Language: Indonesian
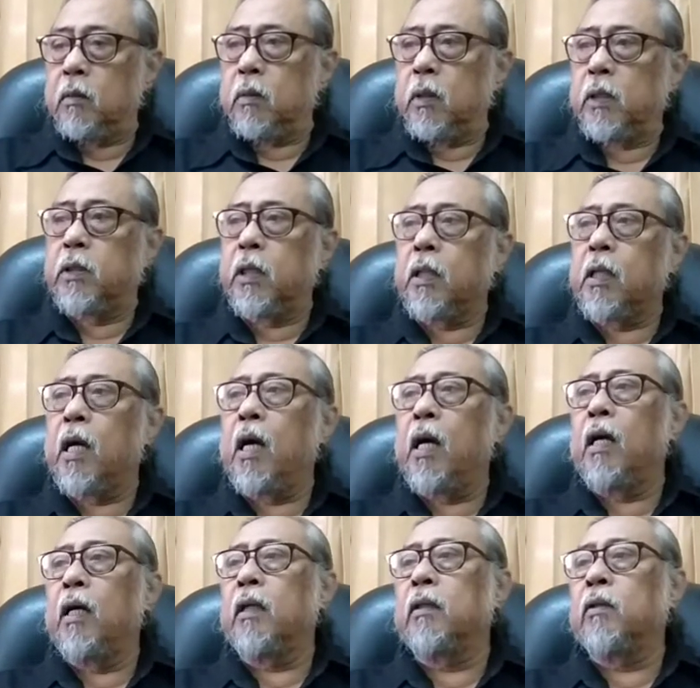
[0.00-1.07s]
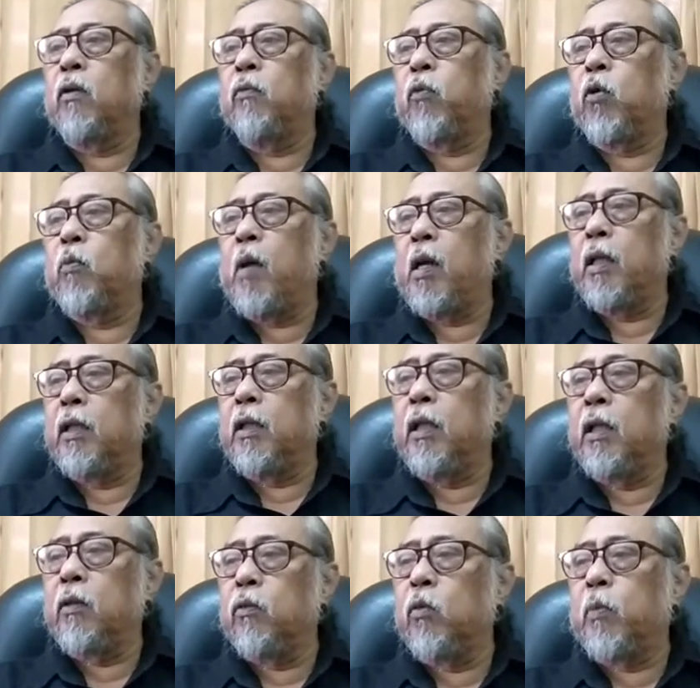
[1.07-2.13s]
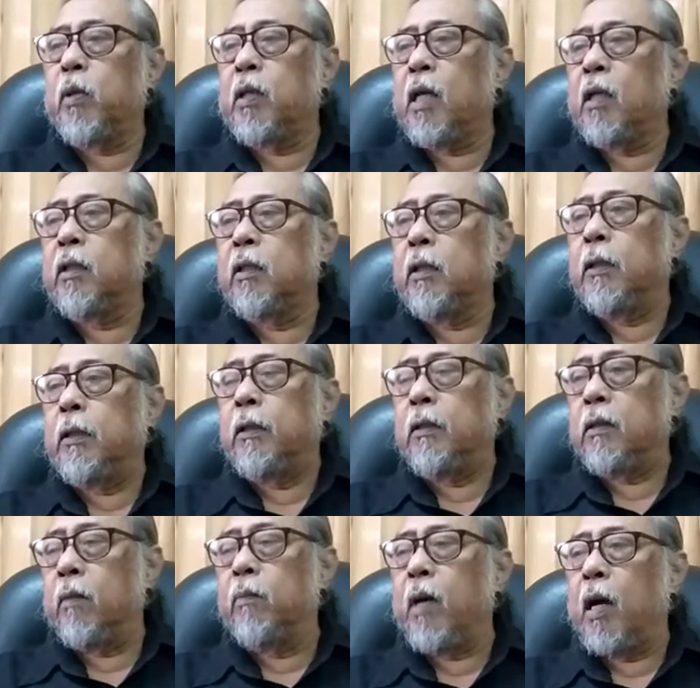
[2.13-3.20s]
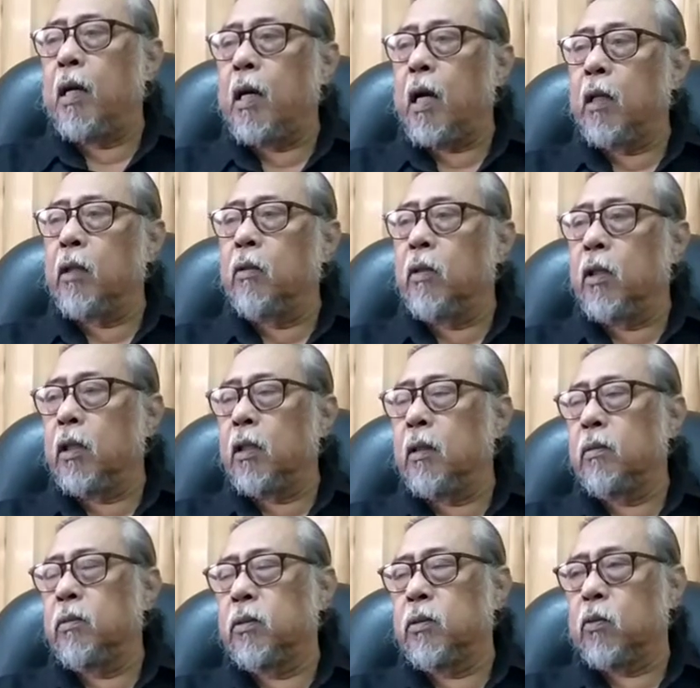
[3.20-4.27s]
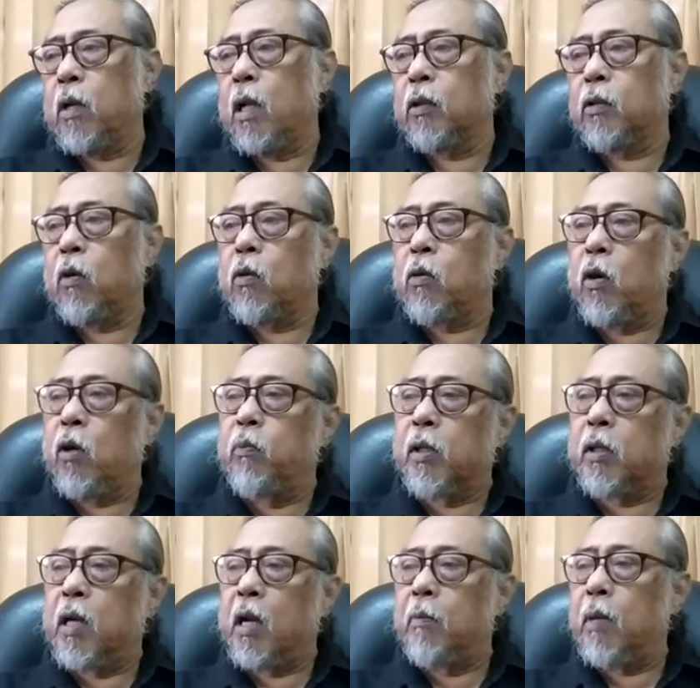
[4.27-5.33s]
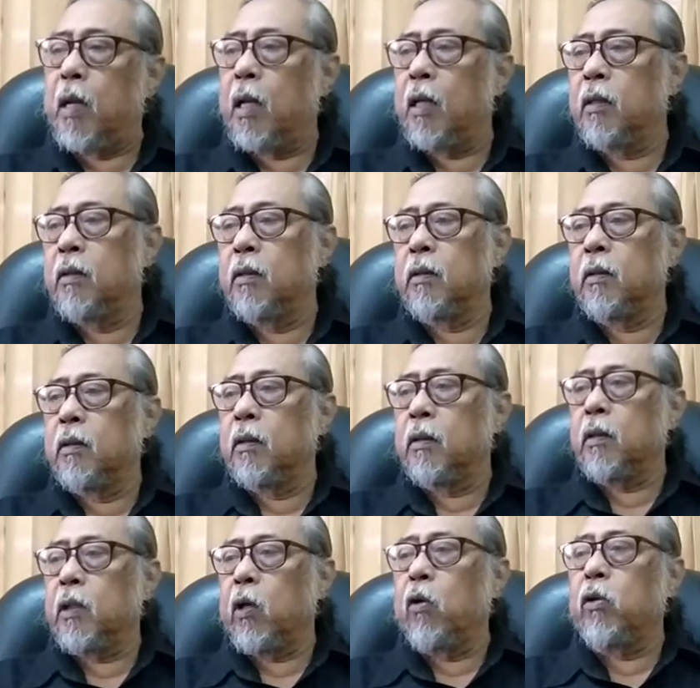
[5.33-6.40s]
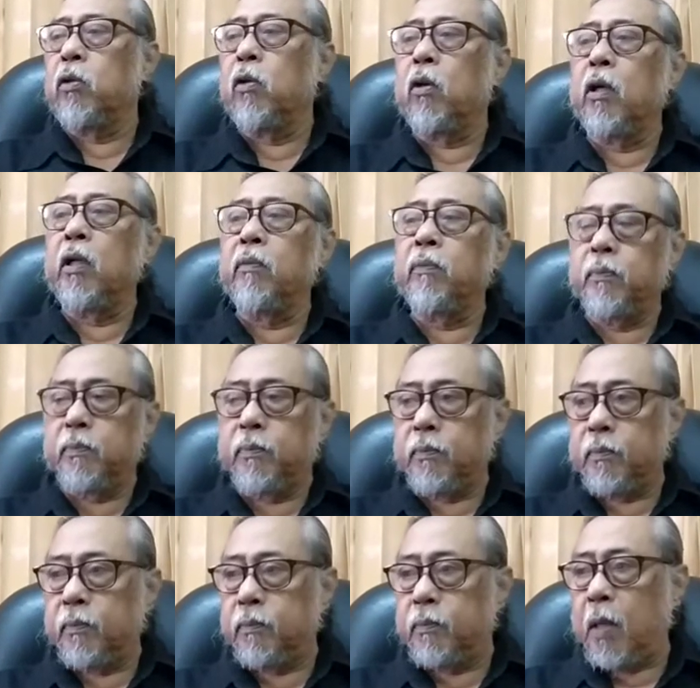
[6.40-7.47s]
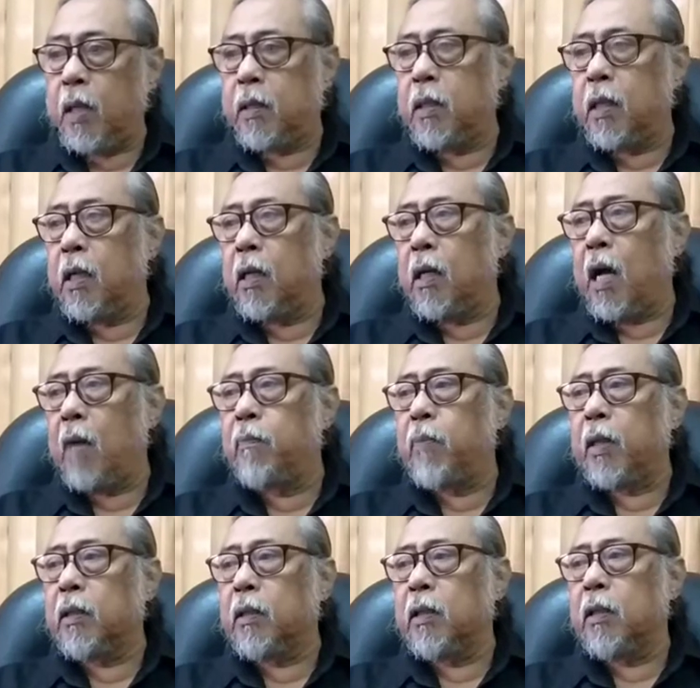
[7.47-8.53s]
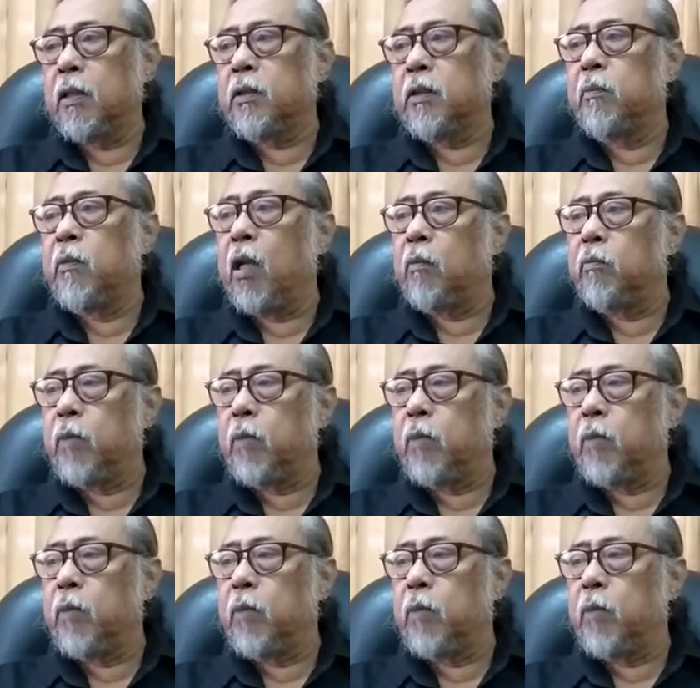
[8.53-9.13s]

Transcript: Estetika non formal ini dulu pernah dikembangkan oleh seorang tokoh bernama Theodor Lip pada abad ke-19